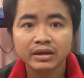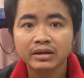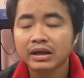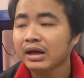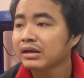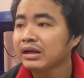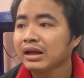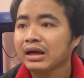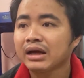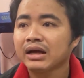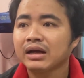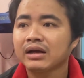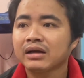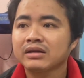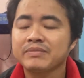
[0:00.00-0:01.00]
nên nó
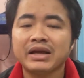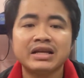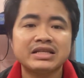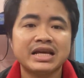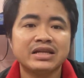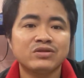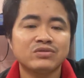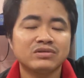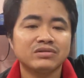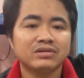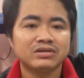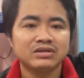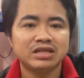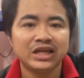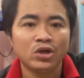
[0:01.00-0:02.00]
là mấy xe
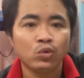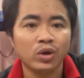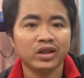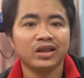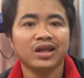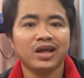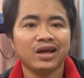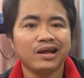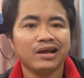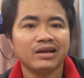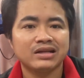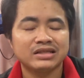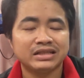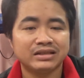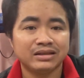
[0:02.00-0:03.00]
xe du lịch nè
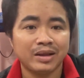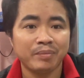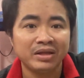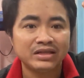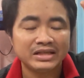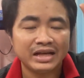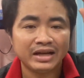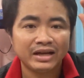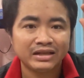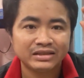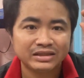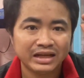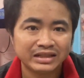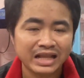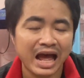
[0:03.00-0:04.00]
thậm chí xe
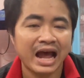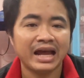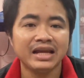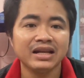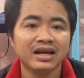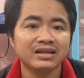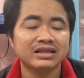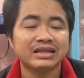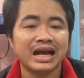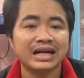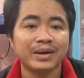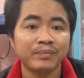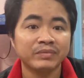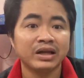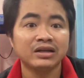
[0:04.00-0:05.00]
xe tải nè xe tải
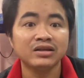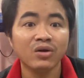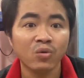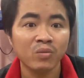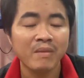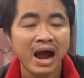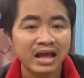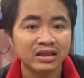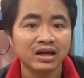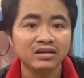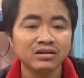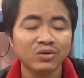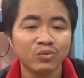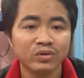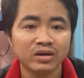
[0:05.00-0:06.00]
5 tấn luôn 3
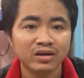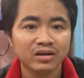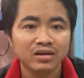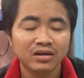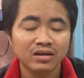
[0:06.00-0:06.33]
tấn luôn á